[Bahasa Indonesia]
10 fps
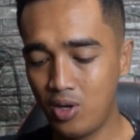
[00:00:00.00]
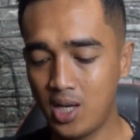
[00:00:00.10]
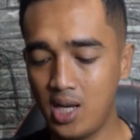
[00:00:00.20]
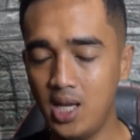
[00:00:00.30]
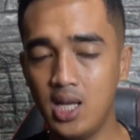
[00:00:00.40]

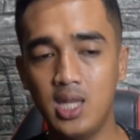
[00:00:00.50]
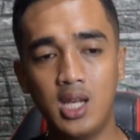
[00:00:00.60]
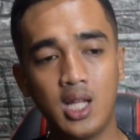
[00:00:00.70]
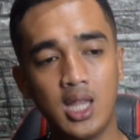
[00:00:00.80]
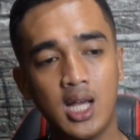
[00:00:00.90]
kalian. Jadi
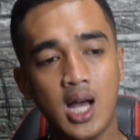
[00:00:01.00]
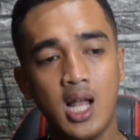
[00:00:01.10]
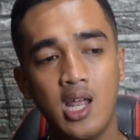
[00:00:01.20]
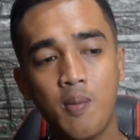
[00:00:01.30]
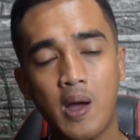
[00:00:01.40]
ketika
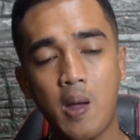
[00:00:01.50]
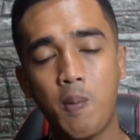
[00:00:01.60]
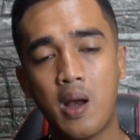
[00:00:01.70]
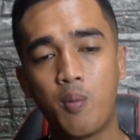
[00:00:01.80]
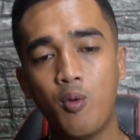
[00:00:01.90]
kalian pakai
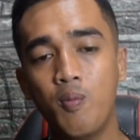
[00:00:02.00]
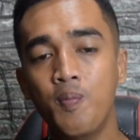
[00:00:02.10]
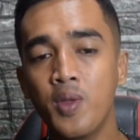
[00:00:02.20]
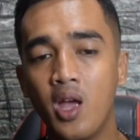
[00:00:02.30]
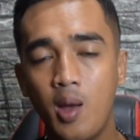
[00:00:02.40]
parfum
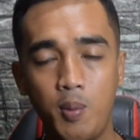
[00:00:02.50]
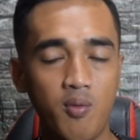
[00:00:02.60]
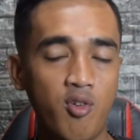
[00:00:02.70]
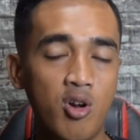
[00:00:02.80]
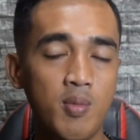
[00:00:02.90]
Happy
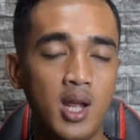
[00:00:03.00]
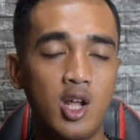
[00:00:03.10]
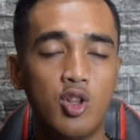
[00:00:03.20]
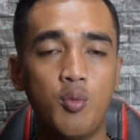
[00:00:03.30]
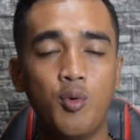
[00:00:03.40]
men
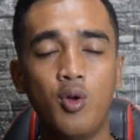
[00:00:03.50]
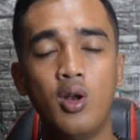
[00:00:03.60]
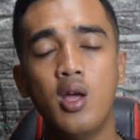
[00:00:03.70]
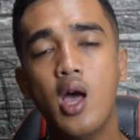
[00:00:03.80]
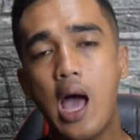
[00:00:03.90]
ataupun
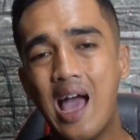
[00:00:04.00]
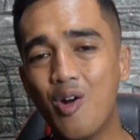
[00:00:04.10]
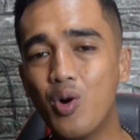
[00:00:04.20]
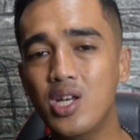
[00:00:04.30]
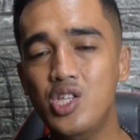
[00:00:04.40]

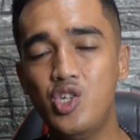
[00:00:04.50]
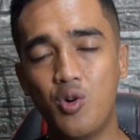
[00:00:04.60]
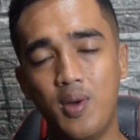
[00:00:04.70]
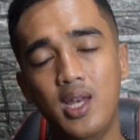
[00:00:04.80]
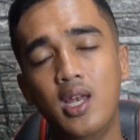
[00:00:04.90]
Aqua di
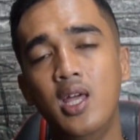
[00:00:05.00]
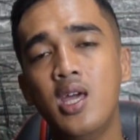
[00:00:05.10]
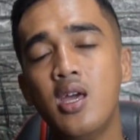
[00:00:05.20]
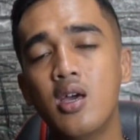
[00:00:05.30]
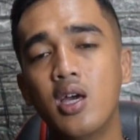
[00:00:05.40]
geomen
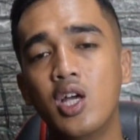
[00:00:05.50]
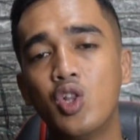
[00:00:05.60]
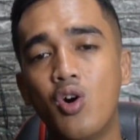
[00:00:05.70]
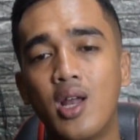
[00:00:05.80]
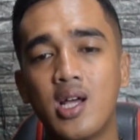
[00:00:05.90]
ini, itu
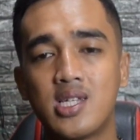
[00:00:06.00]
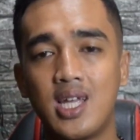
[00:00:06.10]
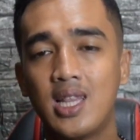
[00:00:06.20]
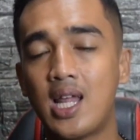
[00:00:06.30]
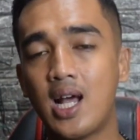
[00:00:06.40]
orang
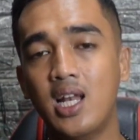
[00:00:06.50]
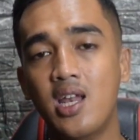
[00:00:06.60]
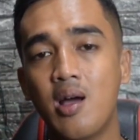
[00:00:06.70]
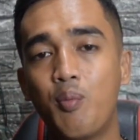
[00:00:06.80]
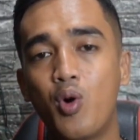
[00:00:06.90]
sekitar kalian
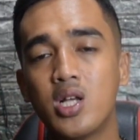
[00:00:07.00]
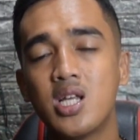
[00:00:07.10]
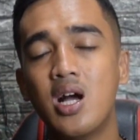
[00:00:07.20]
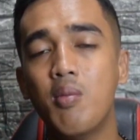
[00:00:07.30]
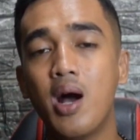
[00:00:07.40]
yang puasa
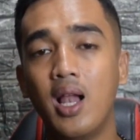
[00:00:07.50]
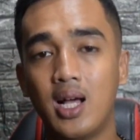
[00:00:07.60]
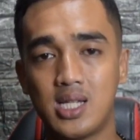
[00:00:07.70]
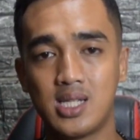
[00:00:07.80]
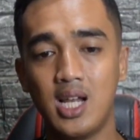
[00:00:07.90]
nggak bakal
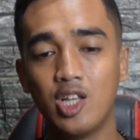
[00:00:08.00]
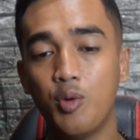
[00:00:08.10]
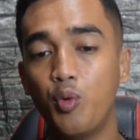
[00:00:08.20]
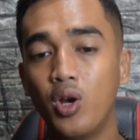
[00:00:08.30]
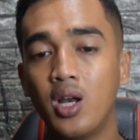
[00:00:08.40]
kesel
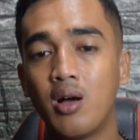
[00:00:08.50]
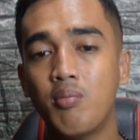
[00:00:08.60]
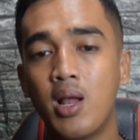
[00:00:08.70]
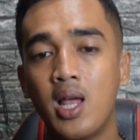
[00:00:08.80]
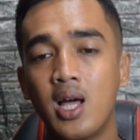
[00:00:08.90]
ataupun enak
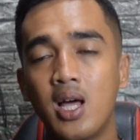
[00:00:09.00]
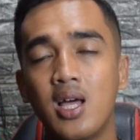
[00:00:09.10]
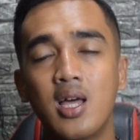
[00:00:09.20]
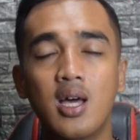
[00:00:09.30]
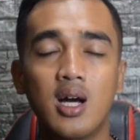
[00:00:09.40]
malah
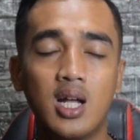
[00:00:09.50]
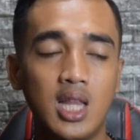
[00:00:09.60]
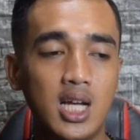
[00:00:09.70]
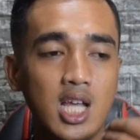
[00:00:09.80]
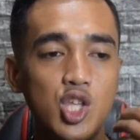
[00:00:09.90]

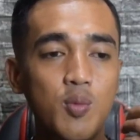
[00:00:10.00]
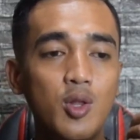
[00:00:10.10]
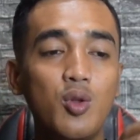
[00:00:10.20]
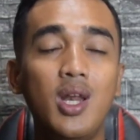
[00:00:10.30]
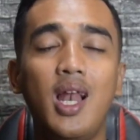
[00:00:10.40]
ketika nyium
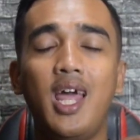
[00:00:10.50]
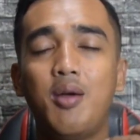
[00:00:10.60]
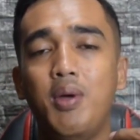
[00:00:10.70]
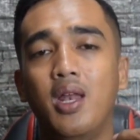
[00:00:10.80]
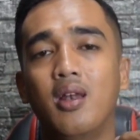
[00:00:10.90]
itu relax
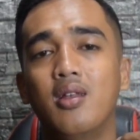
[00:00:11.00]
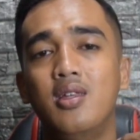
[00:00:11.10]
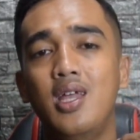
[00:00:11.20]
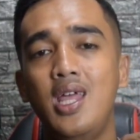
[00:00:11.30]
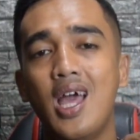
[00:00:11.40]
men.
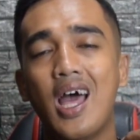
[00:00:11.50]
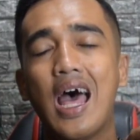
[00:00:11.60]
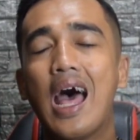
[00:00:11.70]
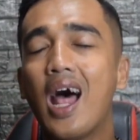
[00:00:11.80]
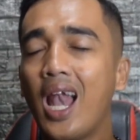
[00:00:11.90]
Jadi
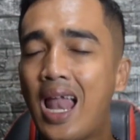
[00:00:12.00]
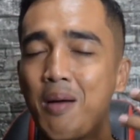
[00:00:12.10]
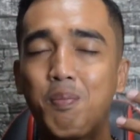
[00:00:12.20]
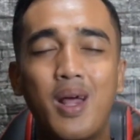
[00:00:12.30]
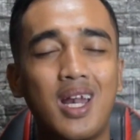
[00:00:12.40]

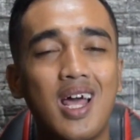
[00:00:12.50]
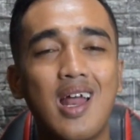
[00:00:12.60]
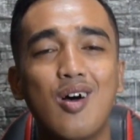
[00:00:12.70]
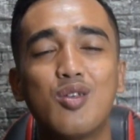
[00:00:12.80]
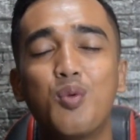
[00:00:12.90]
lapar dan
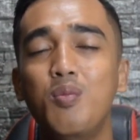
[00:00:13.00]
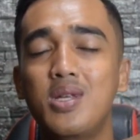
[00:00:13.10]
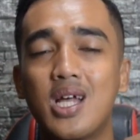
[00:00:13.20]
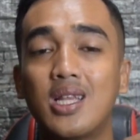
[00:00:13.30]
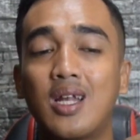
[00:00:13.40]
haus pun
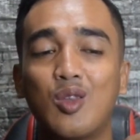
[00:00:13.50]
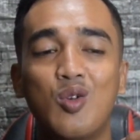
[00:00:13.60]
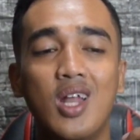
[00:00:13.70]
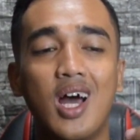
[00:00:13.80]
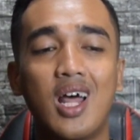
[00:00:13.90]
bisa
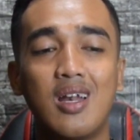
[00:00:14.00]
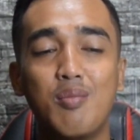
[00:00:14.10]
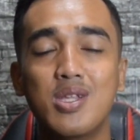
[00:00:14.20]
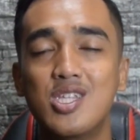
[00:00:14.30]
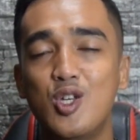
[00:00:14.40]
tertunda karena
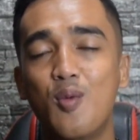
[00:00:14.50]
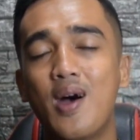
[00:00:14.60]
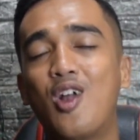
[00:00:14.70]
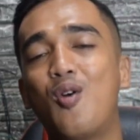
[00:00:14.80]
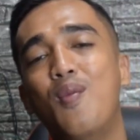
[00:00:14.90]
mencium
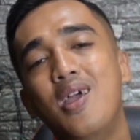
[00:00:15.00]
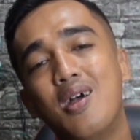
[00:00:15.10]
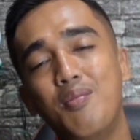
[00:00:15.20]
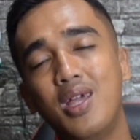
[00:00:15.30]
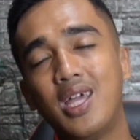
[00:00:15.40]
aroma yang
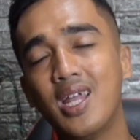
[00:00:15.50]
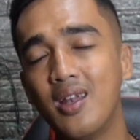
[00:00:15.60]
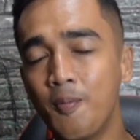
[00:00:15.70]
bikin